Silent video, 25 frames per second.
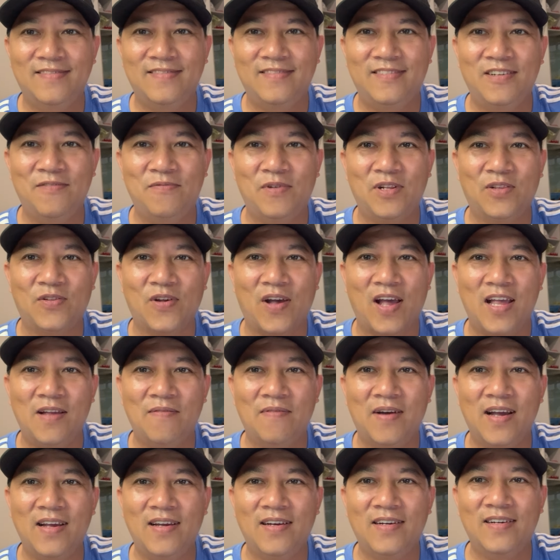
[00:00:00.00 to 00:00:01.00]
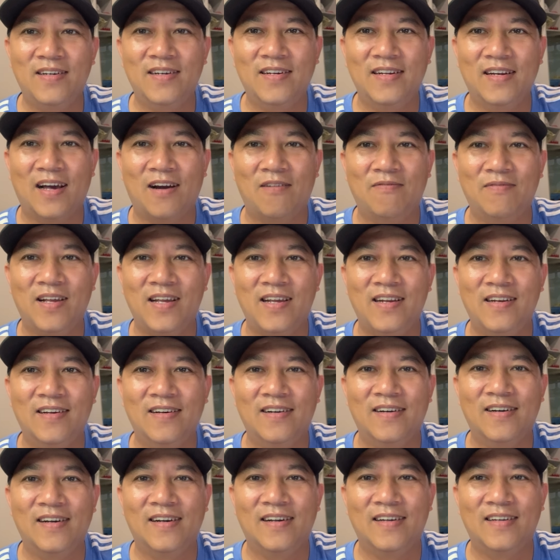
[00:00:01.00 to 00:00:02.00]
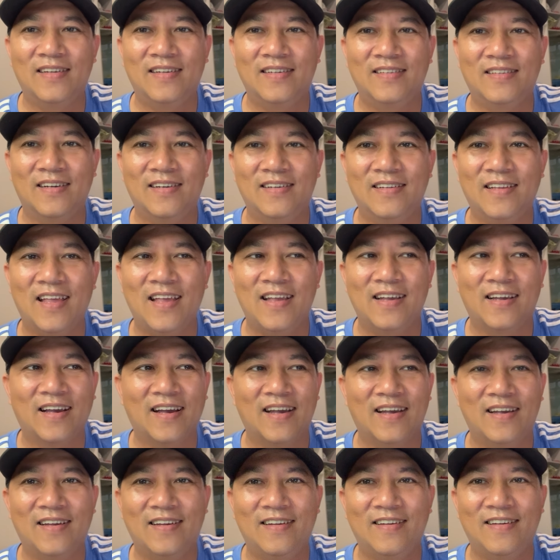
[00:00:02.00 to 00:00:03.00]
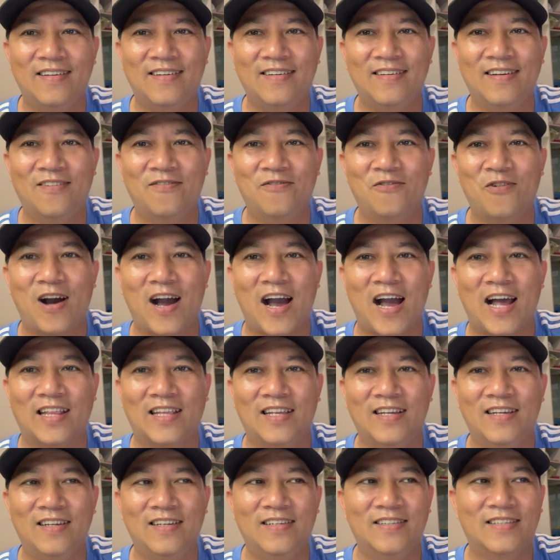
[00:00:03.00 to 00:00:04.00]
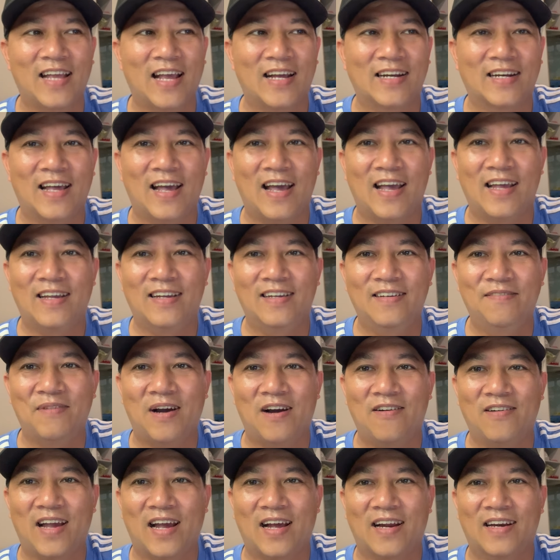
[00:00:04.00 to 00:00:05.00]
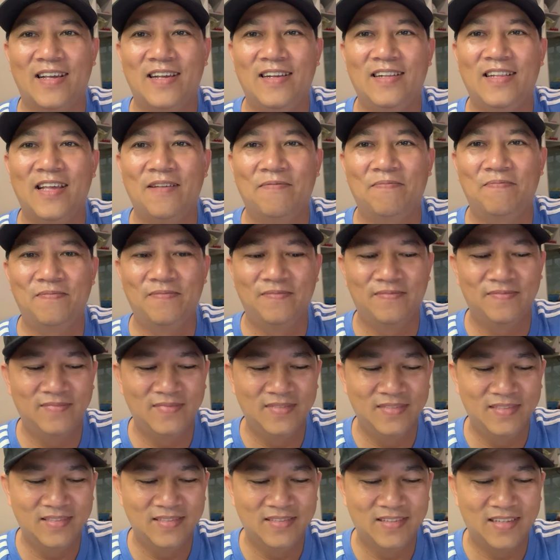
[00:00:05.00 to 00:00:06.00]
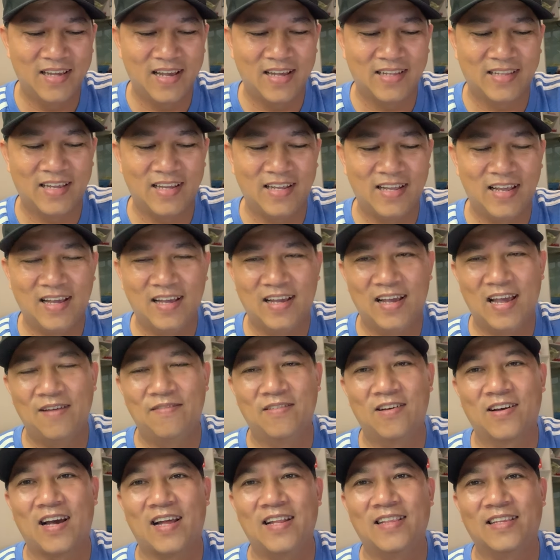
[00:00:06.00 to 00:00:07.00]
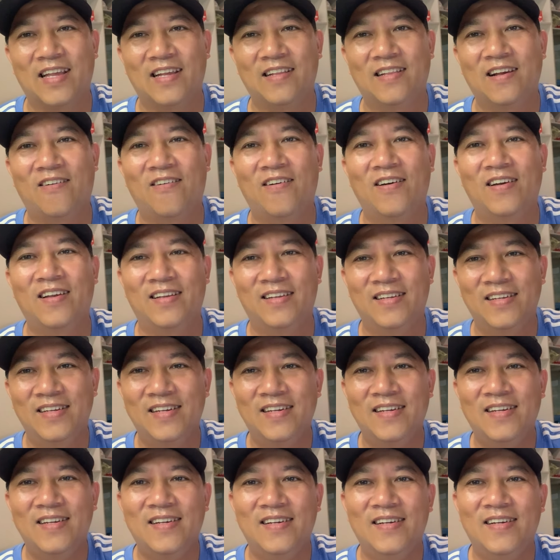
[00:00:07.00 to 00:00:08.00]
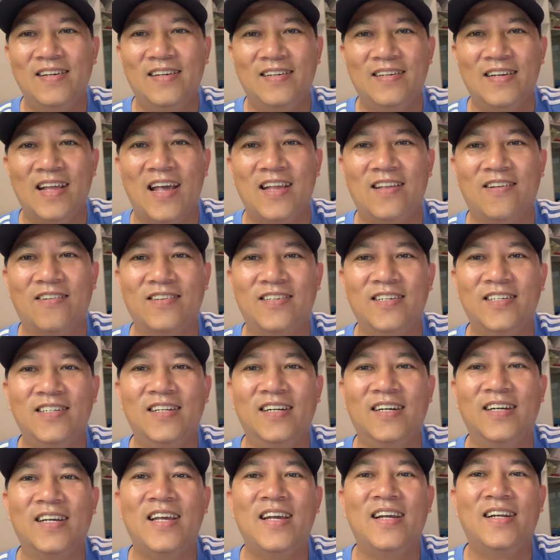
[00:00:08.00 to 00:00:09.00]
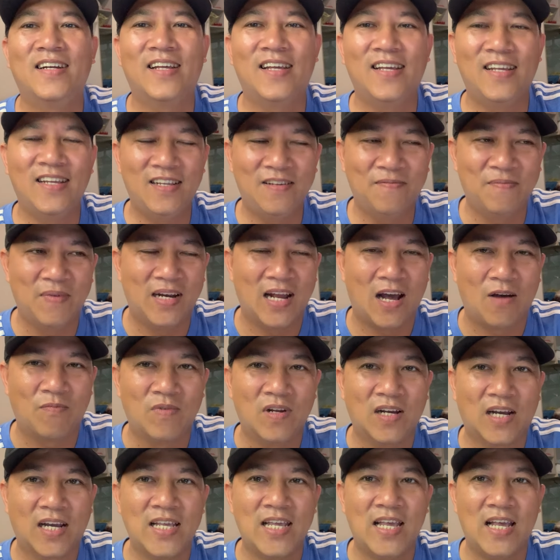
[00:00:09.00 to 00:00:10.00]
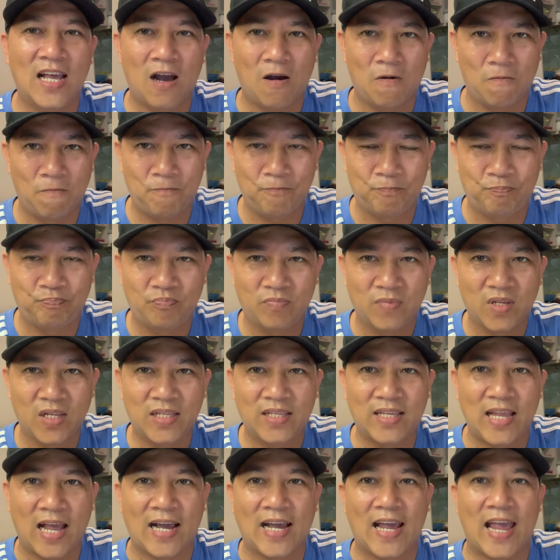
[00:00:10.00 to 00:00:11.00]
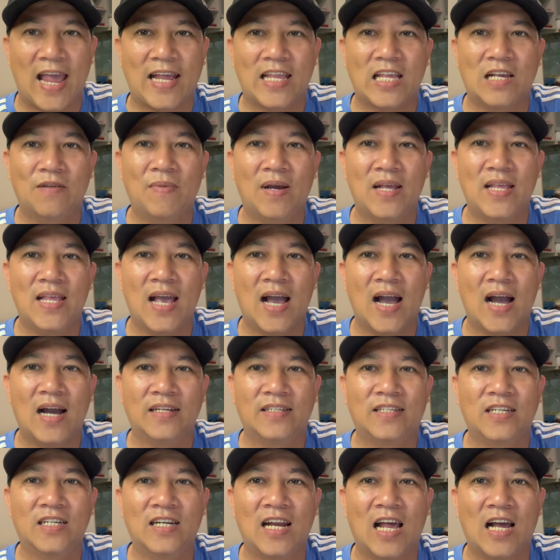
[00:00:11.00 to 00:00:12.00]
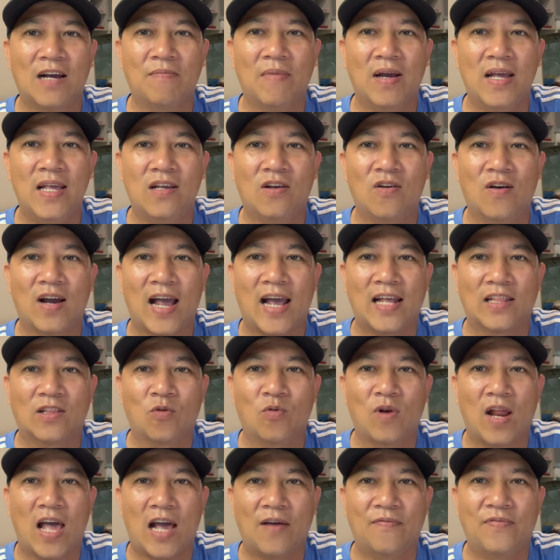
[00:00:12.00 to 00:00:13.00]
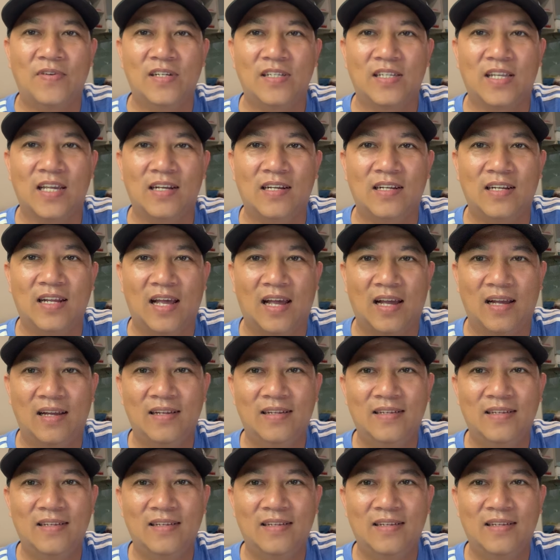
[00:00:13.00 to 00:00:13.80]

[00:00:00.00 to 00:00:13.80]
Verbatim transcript: thì minh tuệ mới hứa là không đi nữa thì tự nhiên cái hôm qua cái sáng nay cái bảo rằng đi tiếp ha thì, thì em nói các anh chị thôi để cho sư được yên đi mình học được cái gì học chẳng hạn như bây giờ sư đang bị con Atola Phương Trinh nè